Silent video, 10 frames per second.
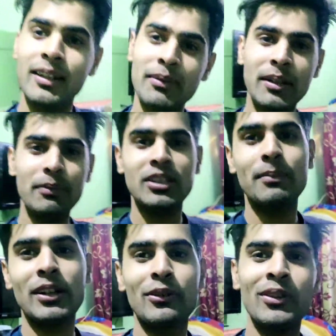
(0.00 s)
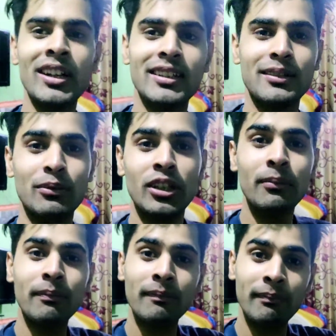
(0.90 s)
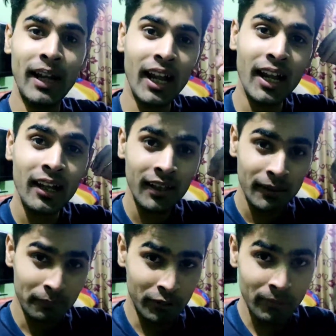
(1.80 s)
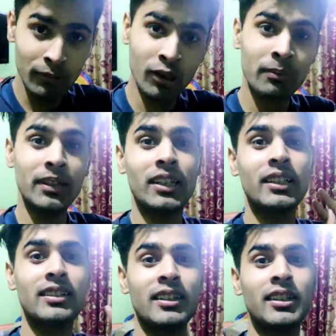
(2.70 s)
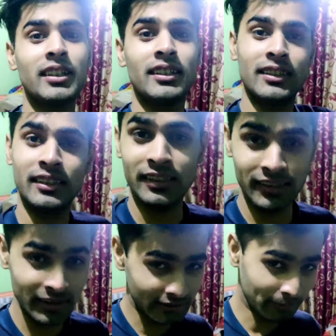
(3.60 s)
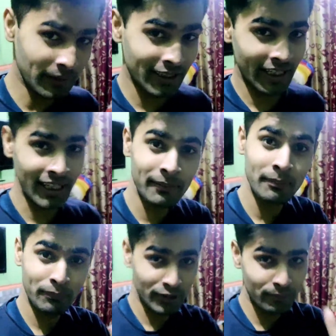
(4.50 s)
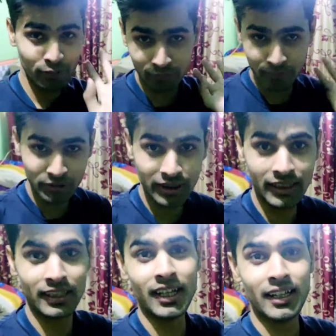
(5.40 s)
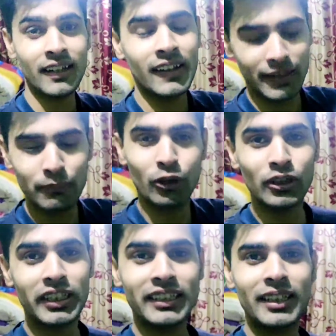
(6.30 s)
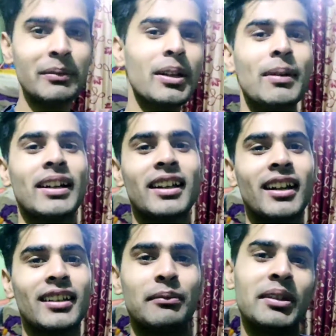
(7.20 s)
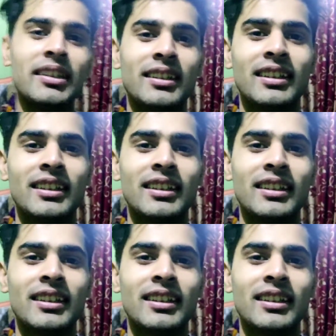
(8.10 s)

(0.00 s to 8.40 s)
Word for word: ये मेरे पीछे पड़े हुए हैं आज मतलब मैं पूरे ब्लॉग में दिखनी चाहिए इन सबका कहना है पूरे ब्लॉग में मुझे दिखना है ये ब्लॉग देखते हैं मेरा बैठ के रात में